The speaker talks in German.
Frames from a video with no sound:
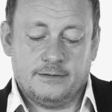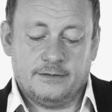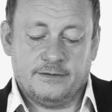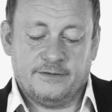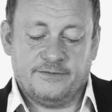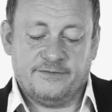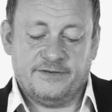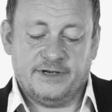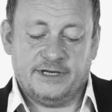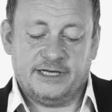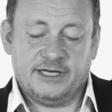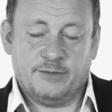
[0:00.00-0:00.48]

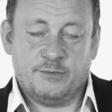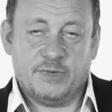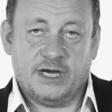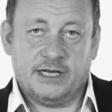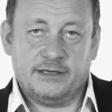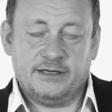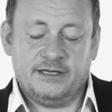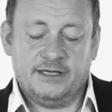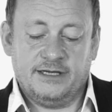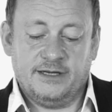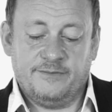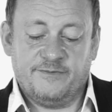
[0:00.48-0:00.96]
Wer den
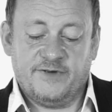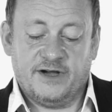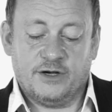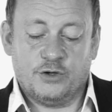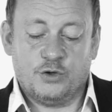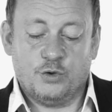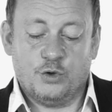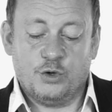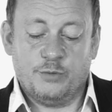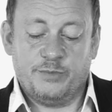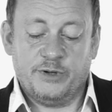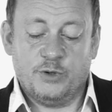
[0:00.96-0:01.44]
Mann hier im
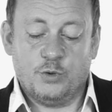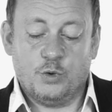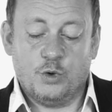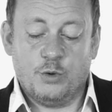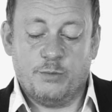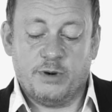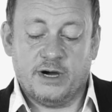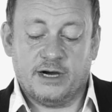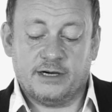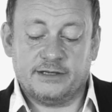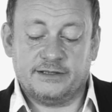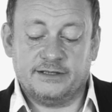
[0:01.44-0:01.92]
Waggon
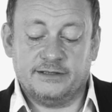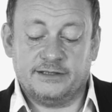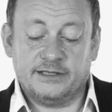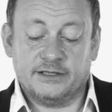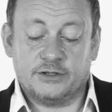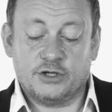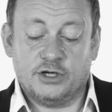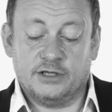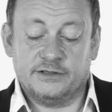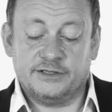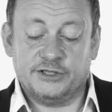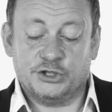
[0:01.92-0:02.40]
beobachtete,
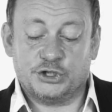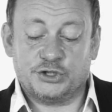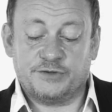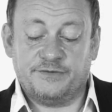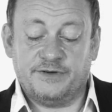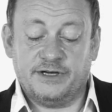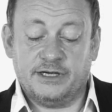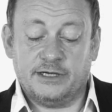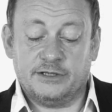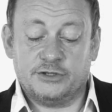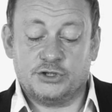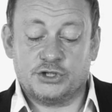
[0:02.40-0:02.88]
konnte
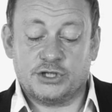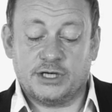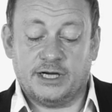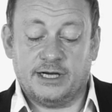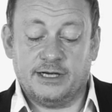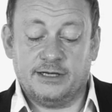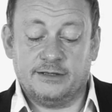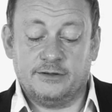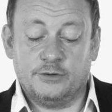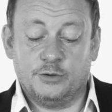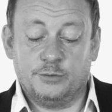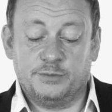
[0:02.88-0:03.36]
schwer
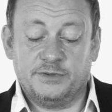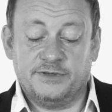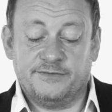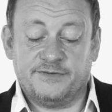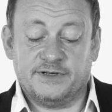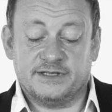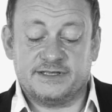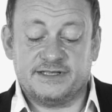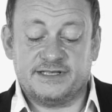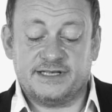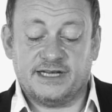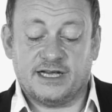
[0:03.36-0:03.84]
entscheiden, ob die
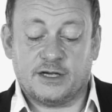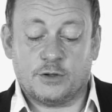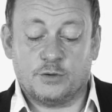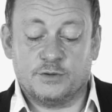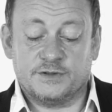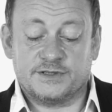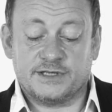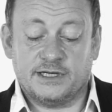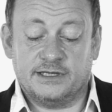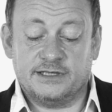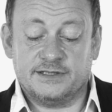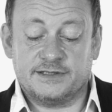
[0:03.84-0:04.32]
Verzerrung
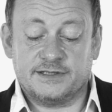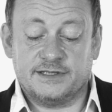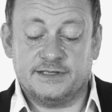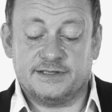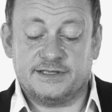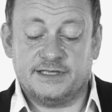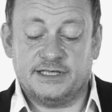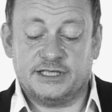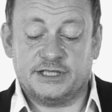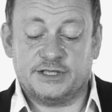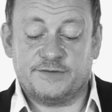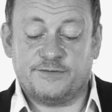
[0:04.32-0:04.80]
seines
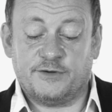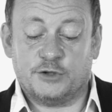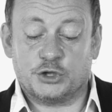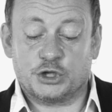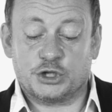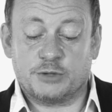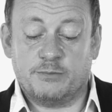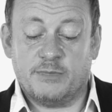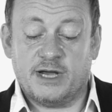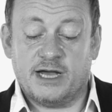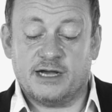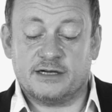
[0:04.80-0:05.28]
Gesichts von
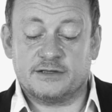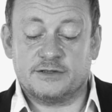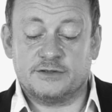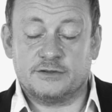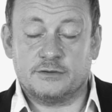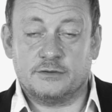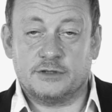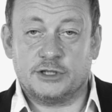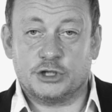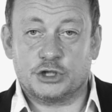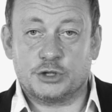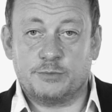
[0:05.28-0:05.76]
Schmerz
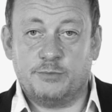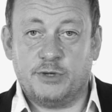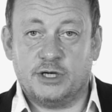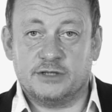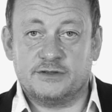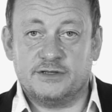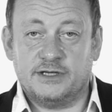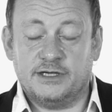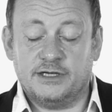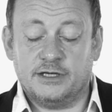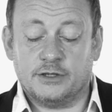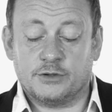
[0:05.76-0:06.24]
oder
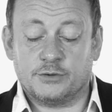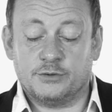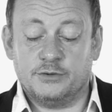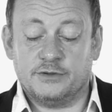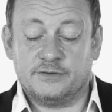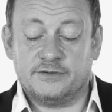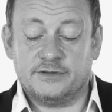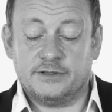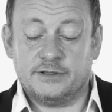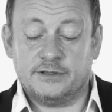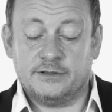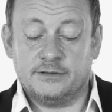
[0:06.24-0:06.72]
Spott
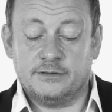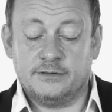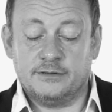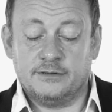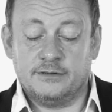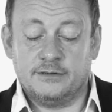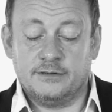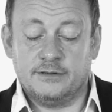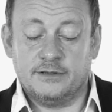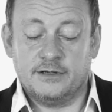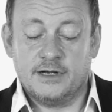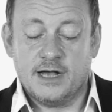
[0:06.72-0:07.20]
herrührte.
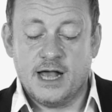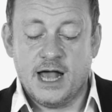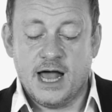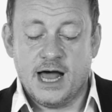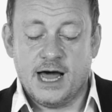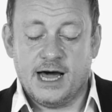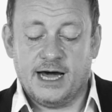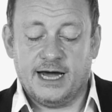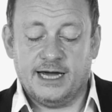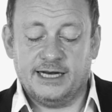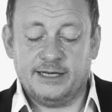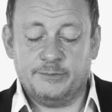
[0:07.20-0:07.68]

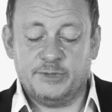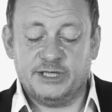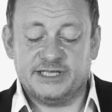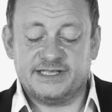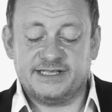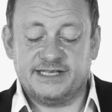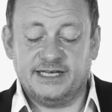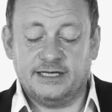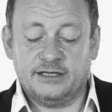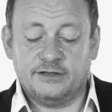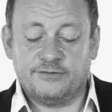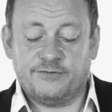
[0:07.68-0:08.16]
Einem
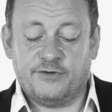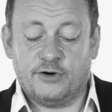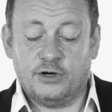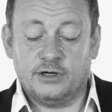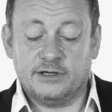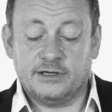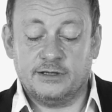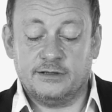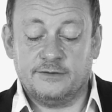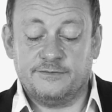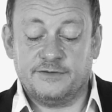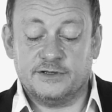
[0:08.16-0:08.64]
Instinkt
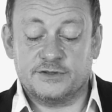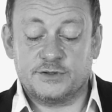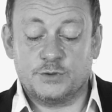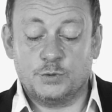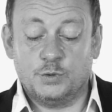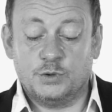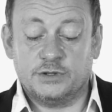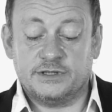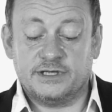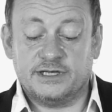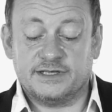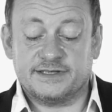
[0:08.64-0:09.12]
folgend
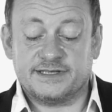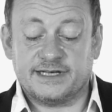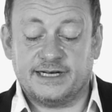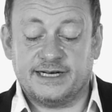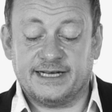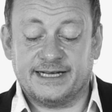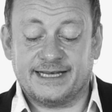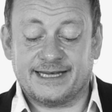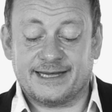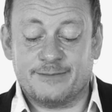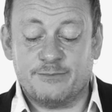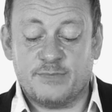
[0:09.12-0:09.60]
versuchte er
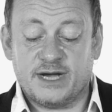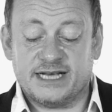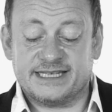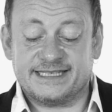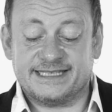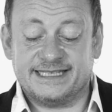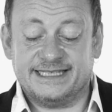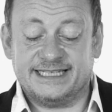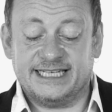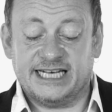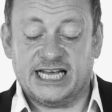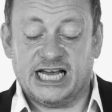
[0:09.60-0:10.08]
seiner
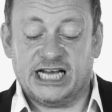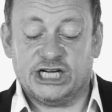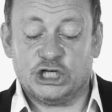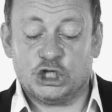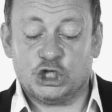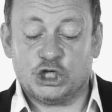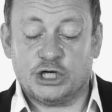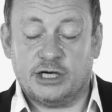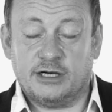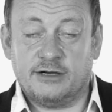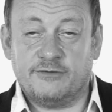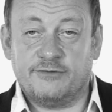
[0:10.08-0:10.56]
Grimasse den
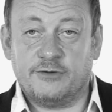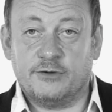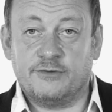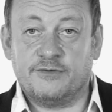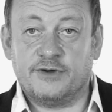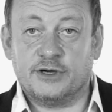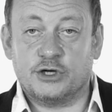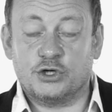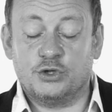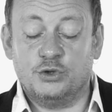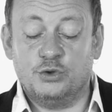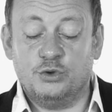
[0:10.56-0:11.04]
Anschein von
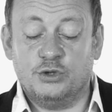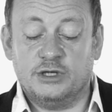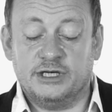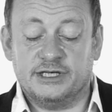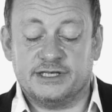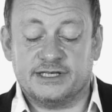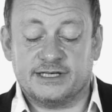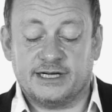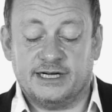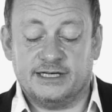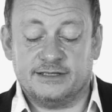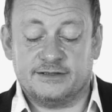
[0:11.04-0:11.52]

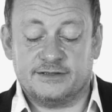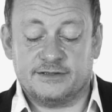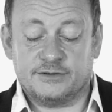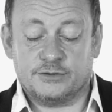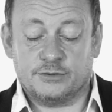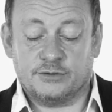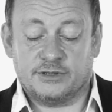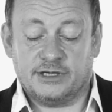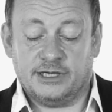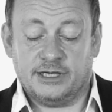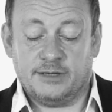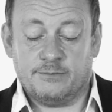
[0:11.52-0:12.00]
Vergnüglichkeit
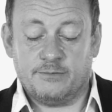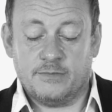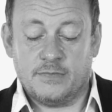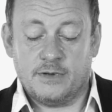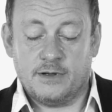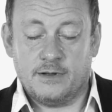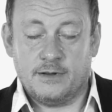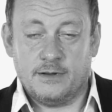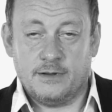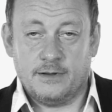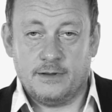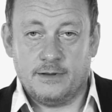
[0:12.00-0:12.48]
zu geben.
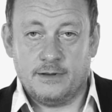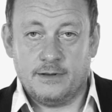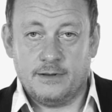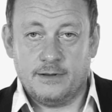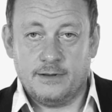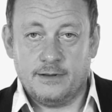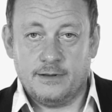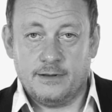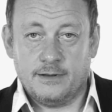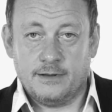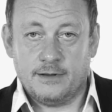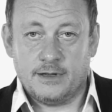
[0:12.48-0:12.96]

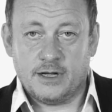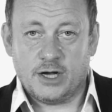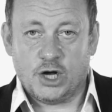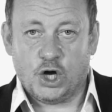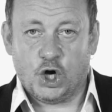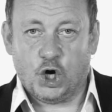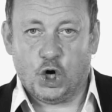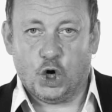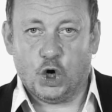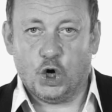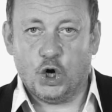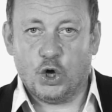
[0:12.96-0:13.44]

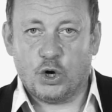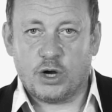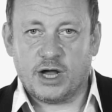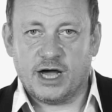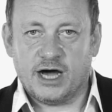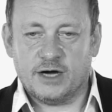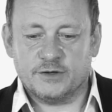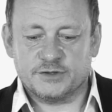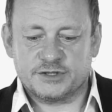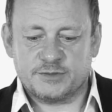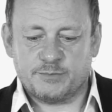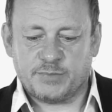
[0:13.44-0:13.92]

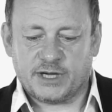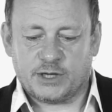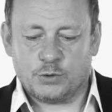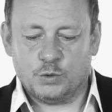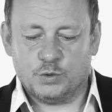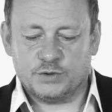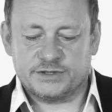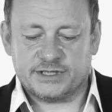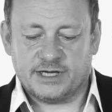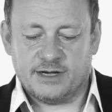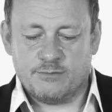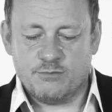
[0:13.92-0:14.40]

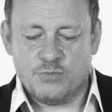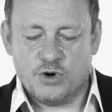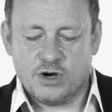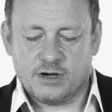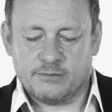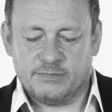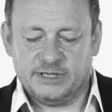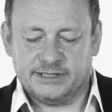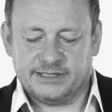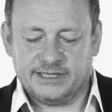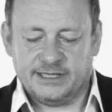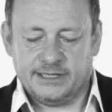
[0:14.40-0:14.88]
Holocaust-Prosa,
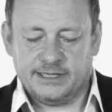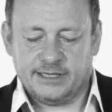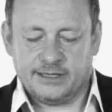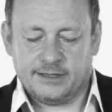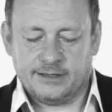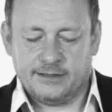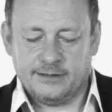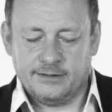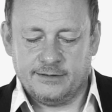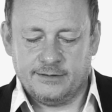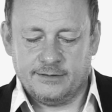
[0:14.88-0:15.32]
murmelte er.